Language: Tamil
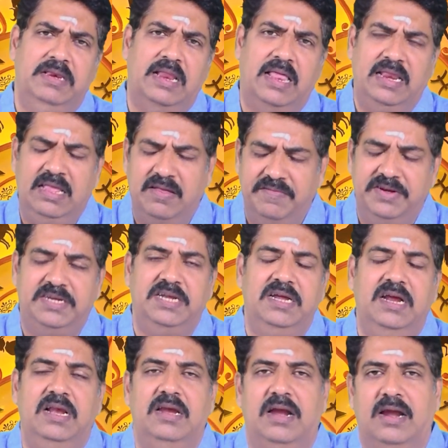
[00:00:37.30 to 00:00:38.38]
நிறைய
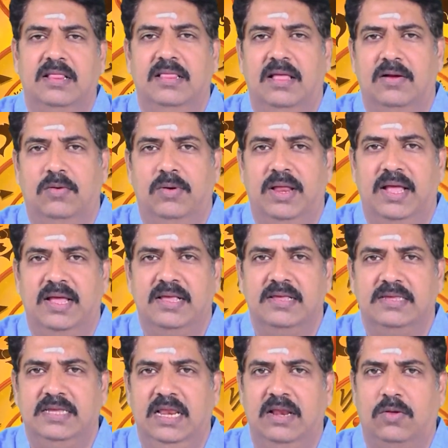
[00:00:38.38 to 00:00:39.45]
விஷயங்கள் நடந்தால் கூட
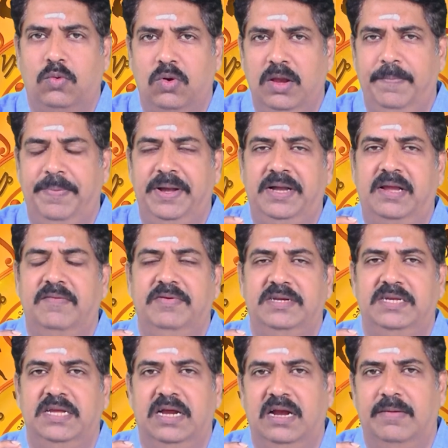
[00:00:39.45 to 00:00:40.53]
சில குறிப்பிட்ட
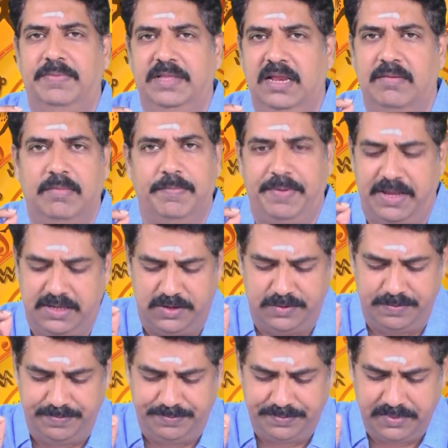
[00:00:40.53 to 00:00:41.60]
விஷயங்களை பற்றி நம்ம
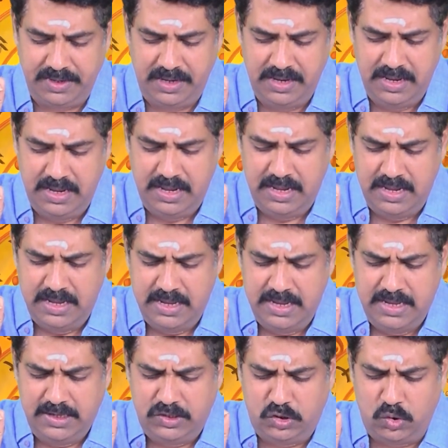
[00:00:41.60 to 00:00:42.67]
பேசணும்
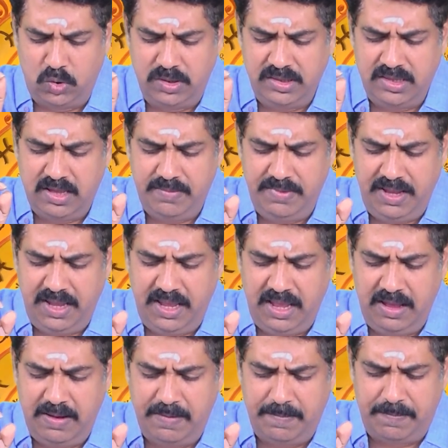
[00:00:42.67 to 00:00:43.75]
சொந்தமே
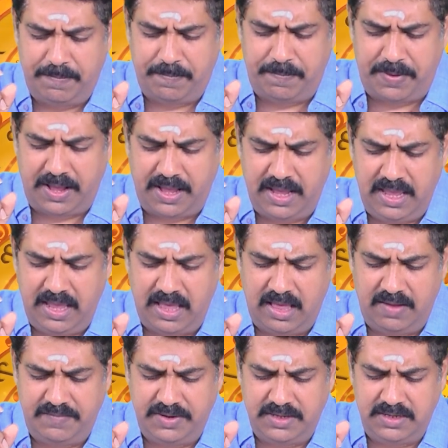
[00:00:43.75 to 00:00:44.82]

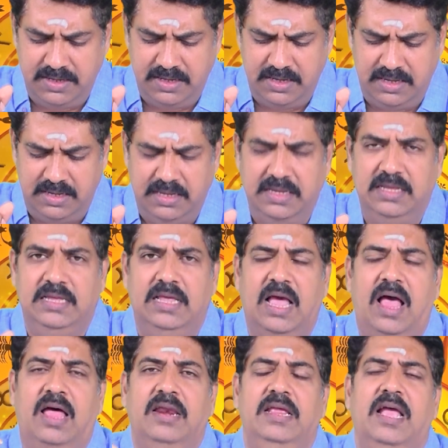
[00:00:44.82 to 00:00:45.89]
பகையாவது
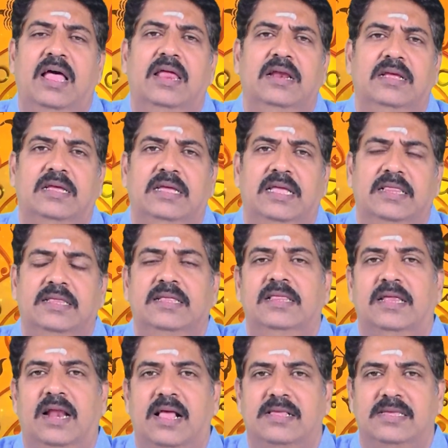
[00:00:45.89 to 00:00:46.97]
யார் யாருக்கு
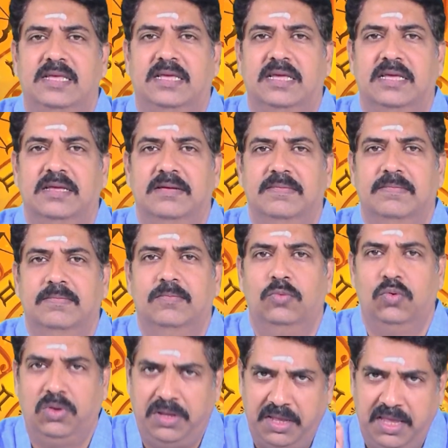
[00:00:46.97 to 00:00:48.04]
எந்தெந்த ராசிக்கு
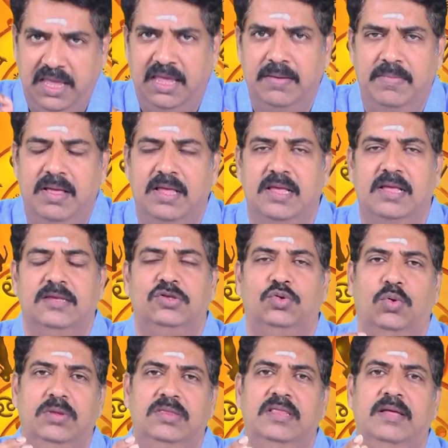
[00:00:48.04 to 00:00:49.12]
முக்கியமாக
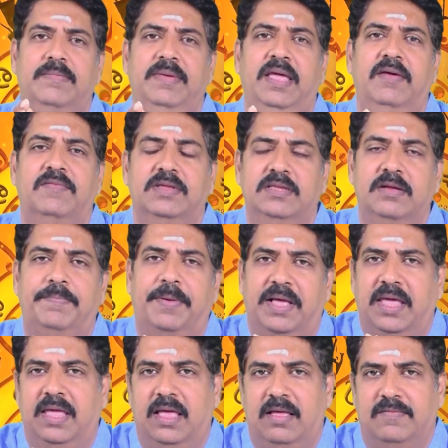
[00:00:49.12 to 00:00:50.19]
சொந்தமே வந்து
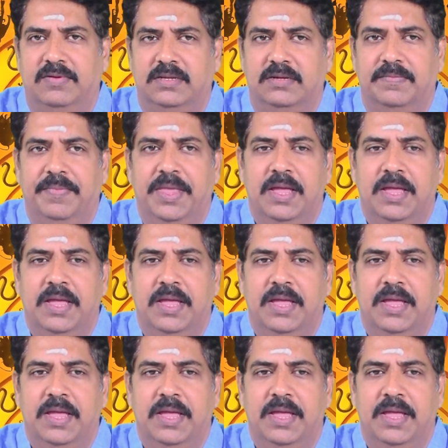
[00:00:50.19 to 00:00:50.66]
பகையாவது